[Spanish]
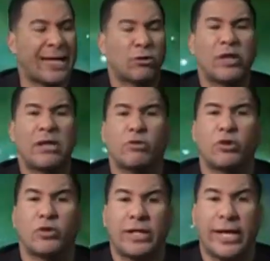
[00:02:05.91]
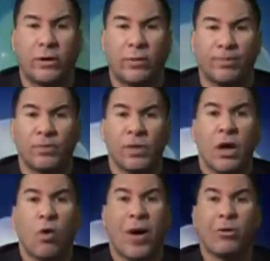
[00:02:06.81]
que no tiene mucho dinero
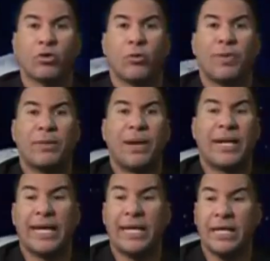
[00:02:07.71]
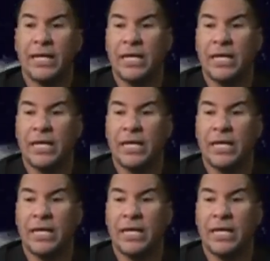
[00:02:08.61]
juega un Super Superpalé